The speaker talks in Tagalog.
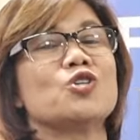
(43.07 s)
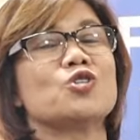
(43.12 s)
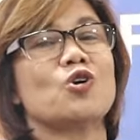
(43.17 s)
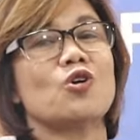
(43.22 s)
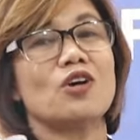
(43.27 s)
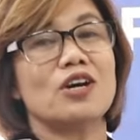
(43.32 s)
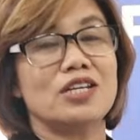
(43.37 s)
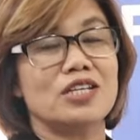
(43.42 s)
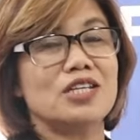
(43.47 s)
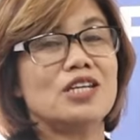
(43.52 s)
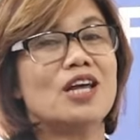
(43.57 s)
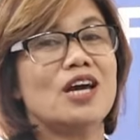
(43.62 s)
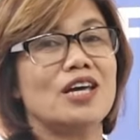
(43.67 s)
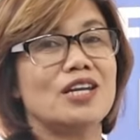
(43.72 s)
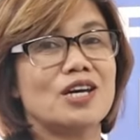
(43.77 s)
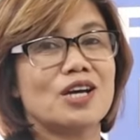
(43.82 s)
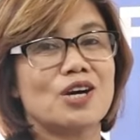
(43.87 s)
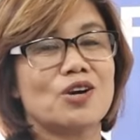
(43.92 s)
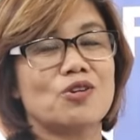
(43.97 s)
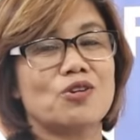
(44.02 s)
So
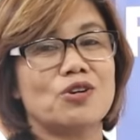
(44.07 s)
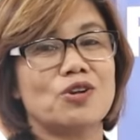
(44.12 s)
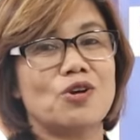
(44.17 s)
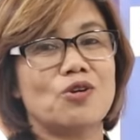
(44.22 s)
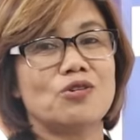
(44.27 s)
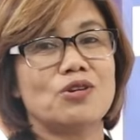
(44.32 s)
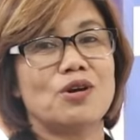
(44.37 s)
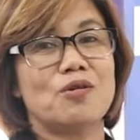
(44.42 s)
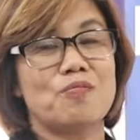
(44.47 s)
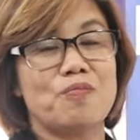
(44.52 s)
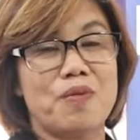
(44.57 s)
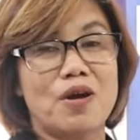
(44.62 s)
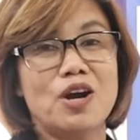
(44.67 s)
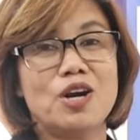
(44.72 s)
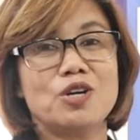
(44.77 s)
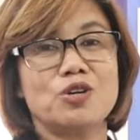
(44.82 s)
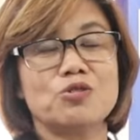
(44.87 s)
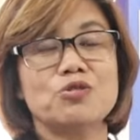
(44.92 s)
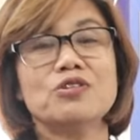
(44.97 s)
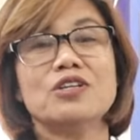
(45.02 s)
kanina, nagkaroon ako ng
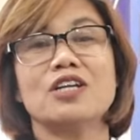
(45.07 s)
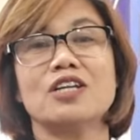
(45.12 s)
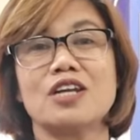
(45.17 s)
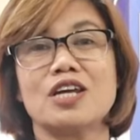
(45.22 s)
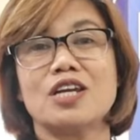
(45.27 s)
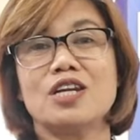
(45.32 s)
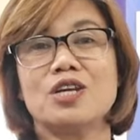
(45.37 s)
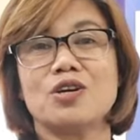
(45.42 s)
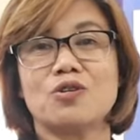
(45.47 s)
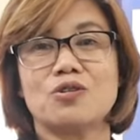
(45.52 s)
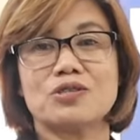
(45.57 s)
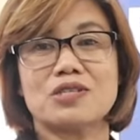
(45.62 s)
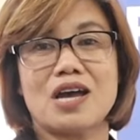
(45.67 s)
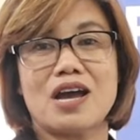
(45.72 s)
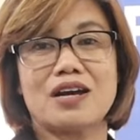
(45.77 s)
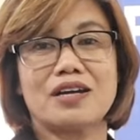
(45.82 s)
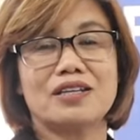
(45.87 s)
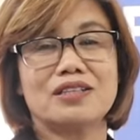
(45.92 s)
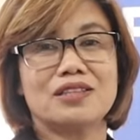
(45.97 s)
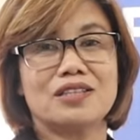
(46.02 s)
part 2 ng training ko
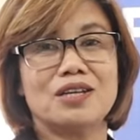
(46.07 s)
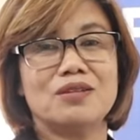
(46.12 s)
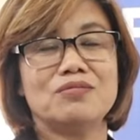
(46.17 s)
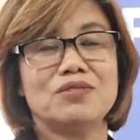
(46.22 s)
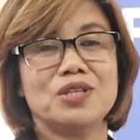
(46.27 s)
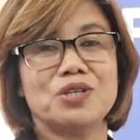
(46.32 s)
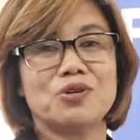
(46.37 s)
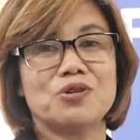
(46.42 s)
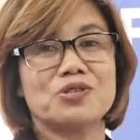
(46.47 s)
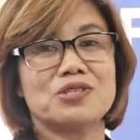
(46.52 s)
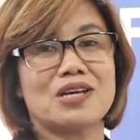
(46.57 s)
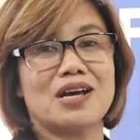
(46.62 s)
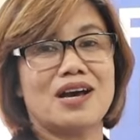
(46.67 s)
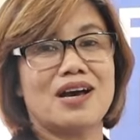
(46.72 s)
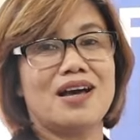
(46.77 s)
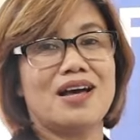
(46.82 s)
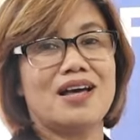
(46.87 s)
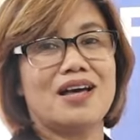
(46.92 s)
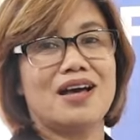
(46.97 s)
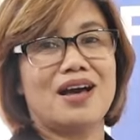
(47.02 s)
sa aking team dito
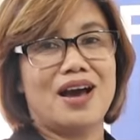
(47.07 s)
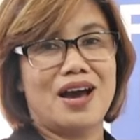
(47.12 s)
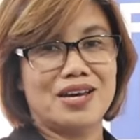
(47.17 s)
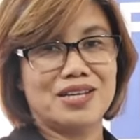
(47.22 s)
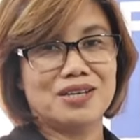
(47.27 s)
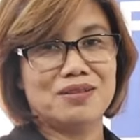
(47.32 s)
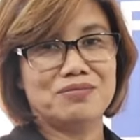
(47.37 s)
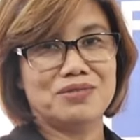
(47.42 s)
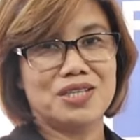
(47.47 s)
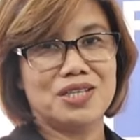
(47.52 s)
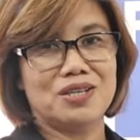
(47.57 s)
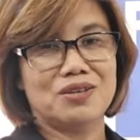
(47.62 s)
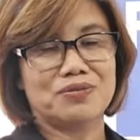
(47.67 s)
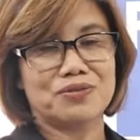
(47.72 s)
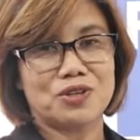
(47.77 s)
sa IMG.